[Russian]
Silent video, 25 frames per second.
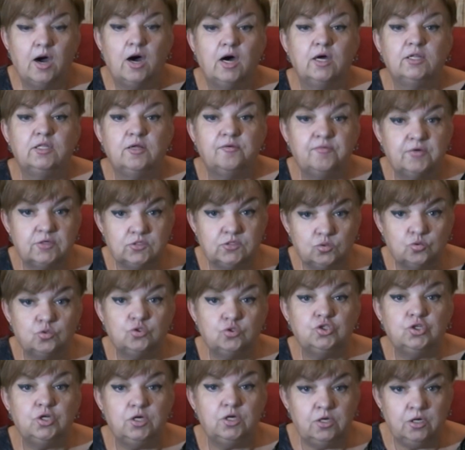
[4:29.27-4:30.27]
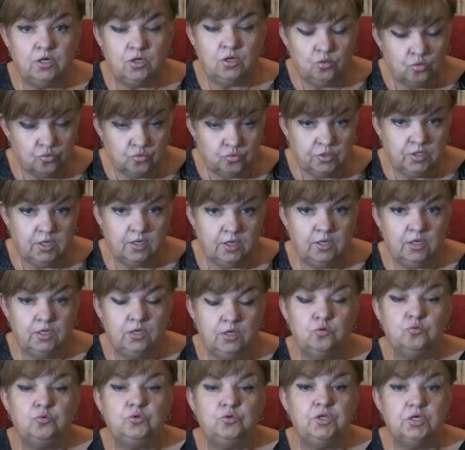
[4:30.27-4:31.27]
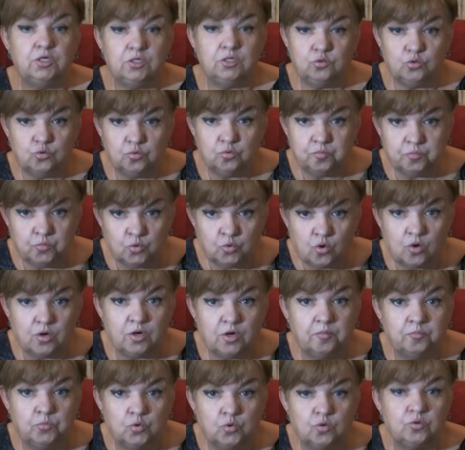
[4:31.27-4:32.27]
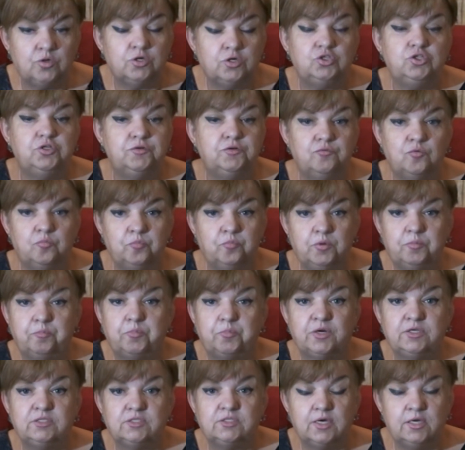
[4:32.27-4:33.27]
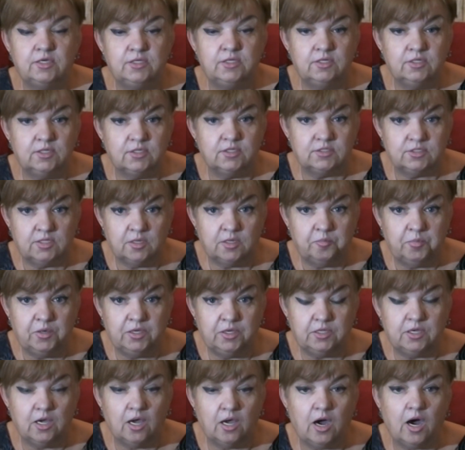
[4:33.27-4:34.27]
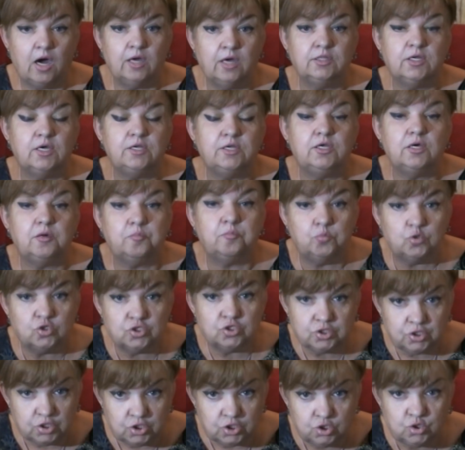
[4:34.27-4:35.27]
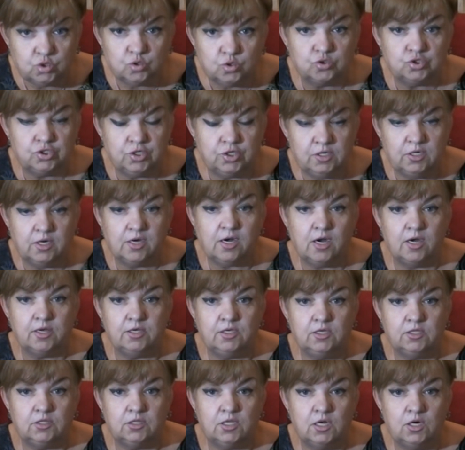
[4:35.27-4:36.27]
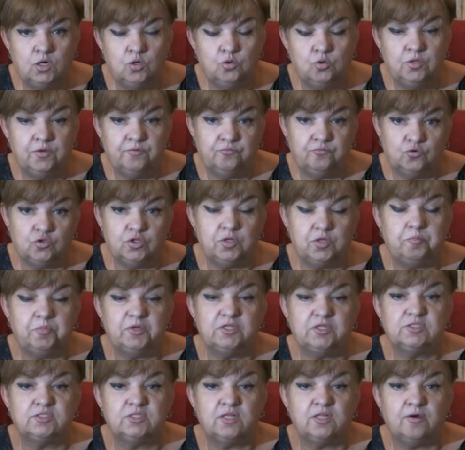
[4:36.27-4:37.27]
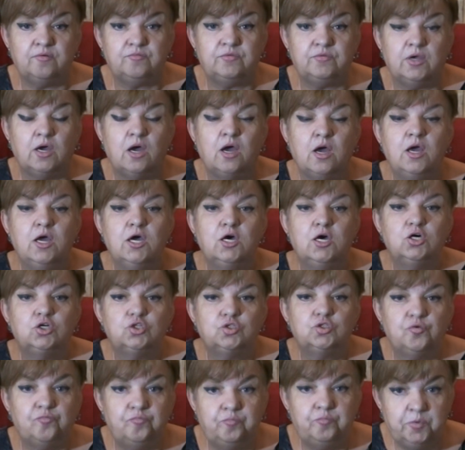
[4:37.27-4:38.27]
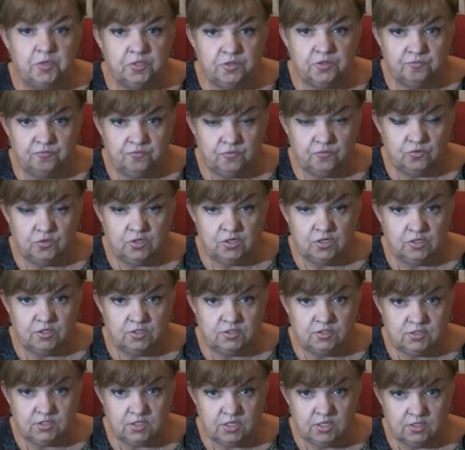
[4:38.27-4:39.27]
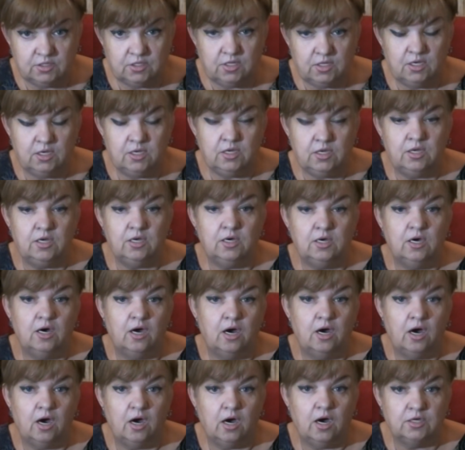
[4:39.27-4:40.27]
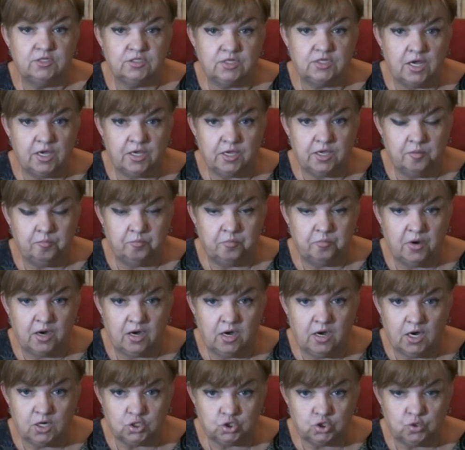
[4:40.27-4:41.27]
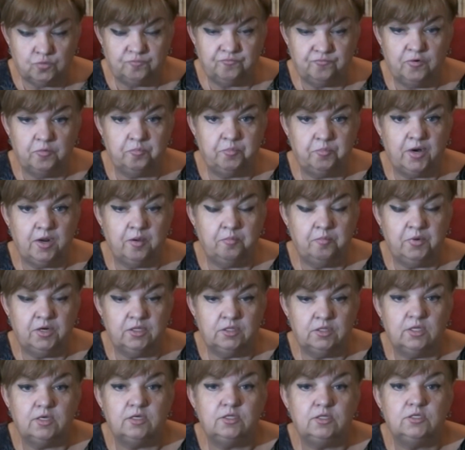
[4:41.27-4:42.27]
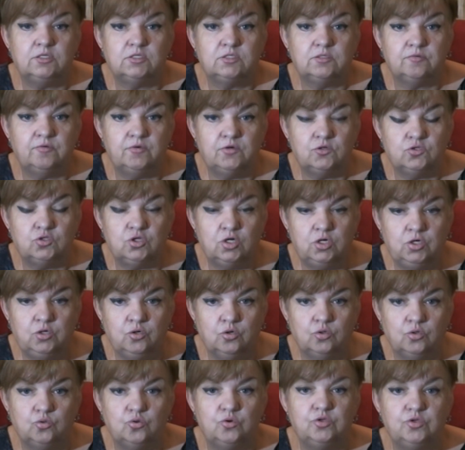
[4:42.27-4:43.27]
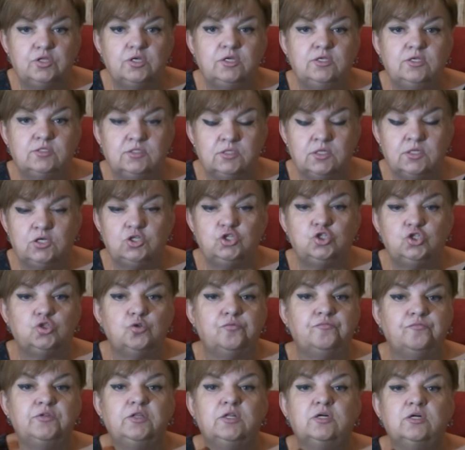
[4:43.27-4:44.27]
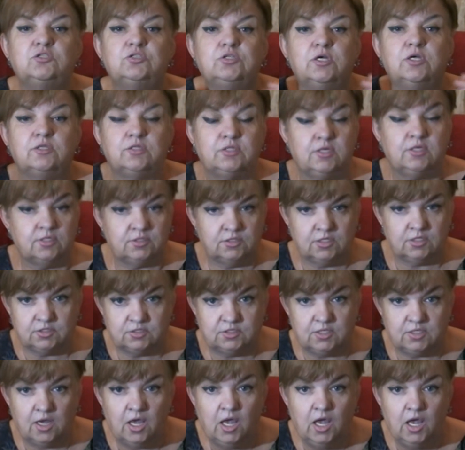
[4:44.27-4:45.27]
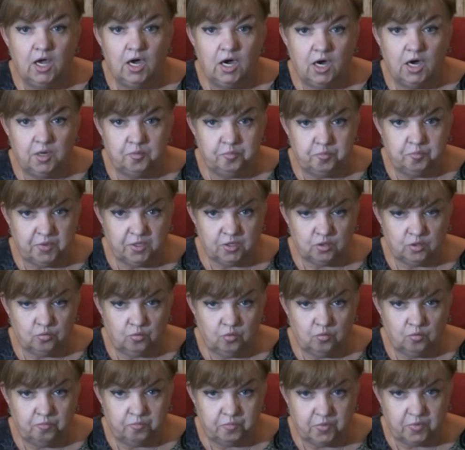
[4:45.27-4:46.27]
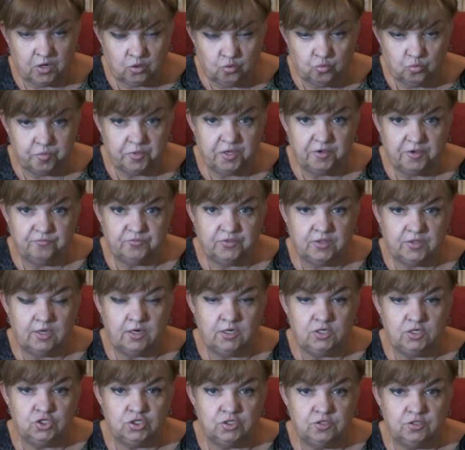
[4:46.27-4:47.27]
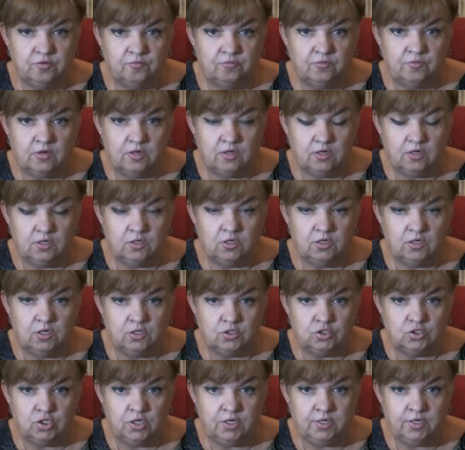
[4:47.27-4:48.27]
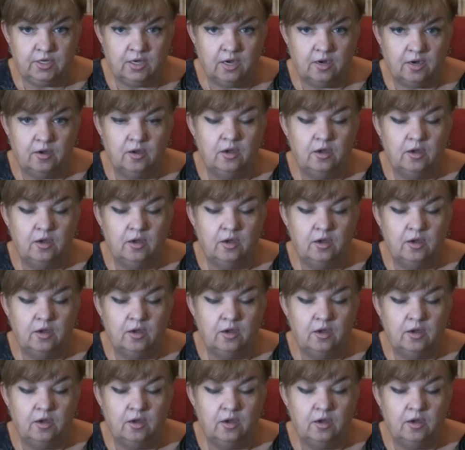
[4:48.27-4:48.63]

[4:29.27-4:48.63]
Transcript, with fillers: А до вас тут жили люди, и у них тут много-много чего бы происходило событий. А до них, может, еще жили какие-то люди. Вот и представьте, что впитывают эти стены, и а, с каким багажом вы приобретаете свое жилье. Но это не значит, что вы должны отказаться от покупки вторичного э, жилья.